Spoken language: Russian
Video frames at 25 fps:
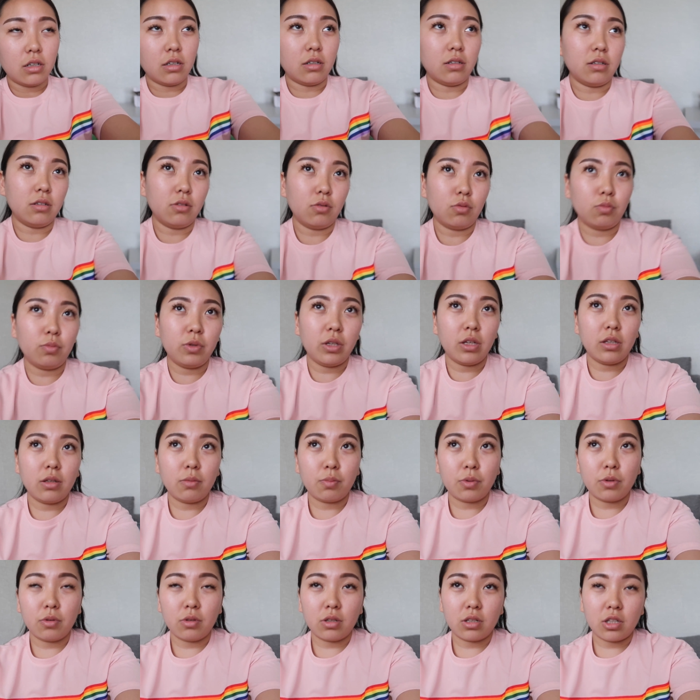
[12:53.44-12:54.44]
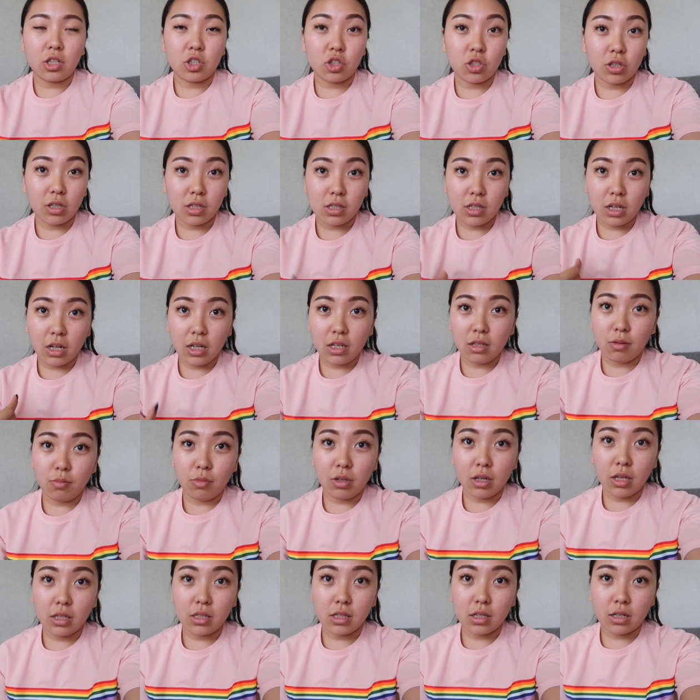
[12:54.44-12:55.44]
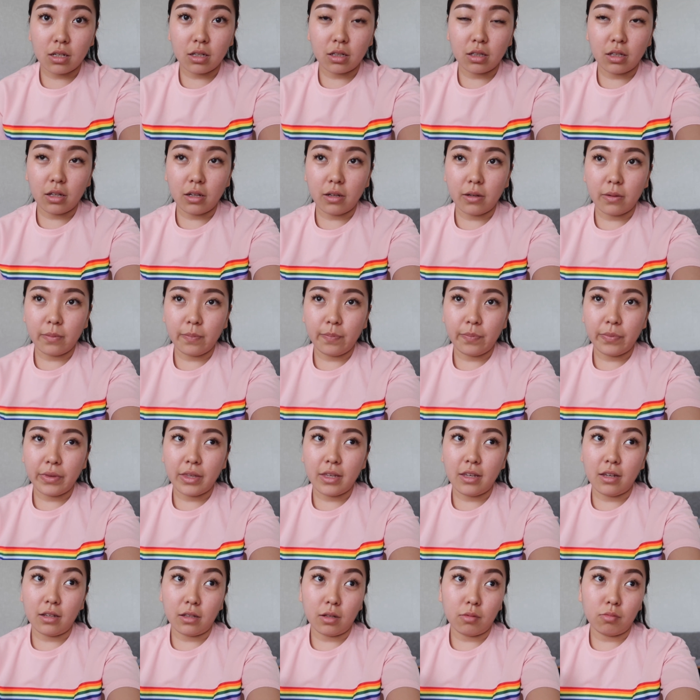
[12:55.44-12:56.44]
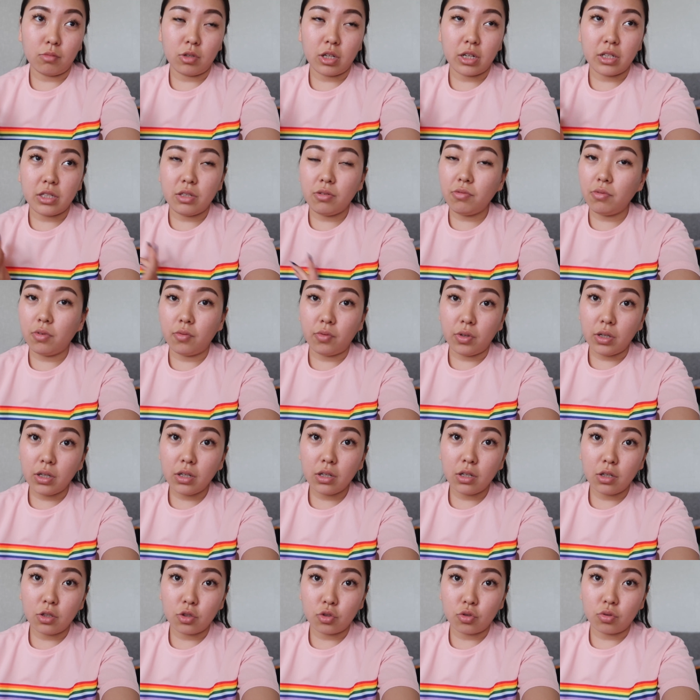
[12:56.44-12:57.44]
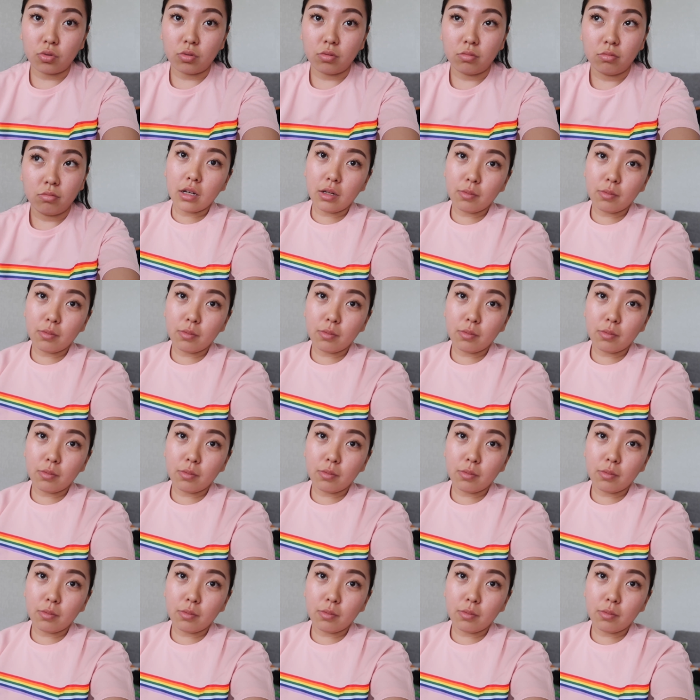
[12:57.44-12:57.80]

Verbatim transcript: Э, у меня, например, даже настроение меняется, когда я там красиво выгляжу.